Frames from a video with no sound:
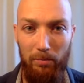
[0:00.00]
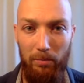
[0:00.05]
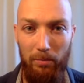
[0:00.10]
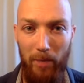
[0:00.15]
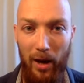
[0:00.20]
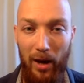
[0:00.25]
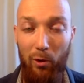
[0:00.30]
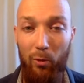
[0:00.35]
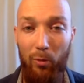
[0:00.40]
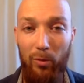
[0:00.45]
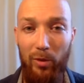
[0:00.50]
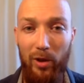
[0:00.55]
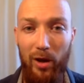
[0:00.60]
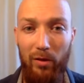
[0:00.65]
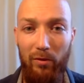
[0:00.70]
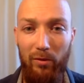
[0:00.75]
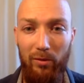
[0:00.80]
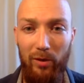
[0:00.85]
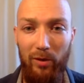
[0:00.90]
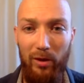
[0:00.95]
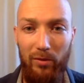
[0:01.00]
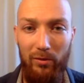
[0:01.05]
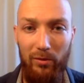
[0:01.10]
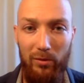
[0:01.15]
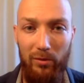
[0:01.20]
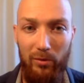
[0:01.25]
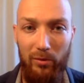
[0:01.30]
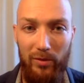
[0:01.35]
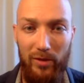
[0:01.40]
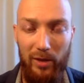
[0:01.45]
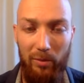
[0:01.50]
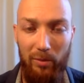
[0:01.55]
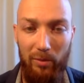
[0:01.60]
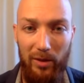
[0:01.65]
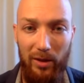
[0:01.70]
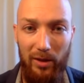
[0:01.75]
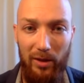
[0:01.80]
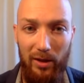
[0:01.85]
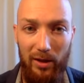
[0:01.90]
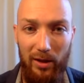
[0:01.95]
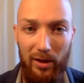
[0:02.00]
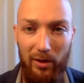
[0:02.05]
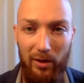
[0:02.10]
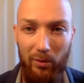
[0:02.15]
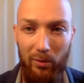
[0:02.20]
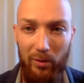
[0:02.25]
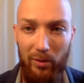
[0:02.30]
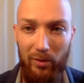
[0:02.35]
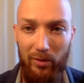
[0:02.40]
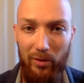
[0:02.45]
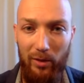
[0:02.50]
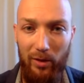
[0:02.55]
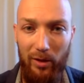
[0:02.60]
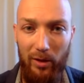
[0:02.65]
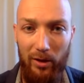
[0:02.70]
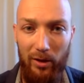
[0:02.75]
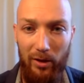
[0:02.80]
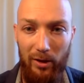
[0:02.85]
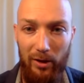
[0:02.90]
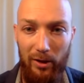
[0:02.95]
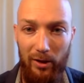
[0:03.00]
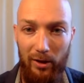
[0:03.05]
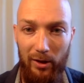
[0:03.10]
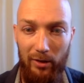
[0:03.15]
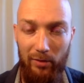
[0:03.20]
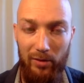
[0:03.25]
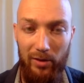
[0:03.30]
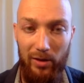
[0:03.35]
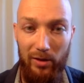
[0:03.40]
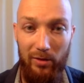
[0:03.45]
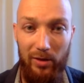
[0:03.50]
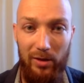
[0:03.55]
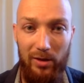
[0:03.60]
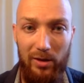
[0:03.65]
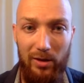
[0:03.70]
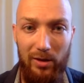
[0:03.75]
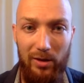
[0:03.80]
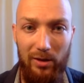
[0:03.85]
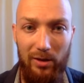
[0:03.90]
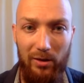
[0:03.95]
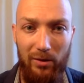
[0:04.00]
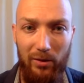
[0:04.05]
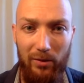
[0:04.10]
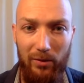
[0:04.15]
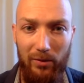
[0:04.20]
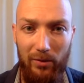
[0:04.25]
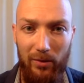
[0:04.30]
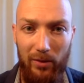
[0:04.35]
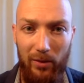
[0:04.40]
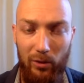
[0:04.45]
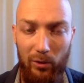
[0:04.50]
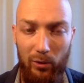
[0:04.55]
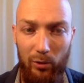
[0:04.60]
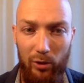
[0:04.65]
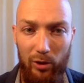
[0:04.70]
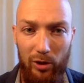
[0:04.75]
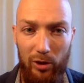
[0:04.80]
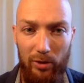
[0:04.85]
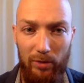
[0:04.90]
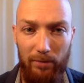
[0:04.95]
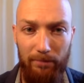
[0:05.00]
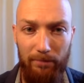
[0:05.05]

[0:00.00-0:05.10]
à combien vous voulez vous, impliquer, à combien vous voulez vous investir dans, dans le Kujin.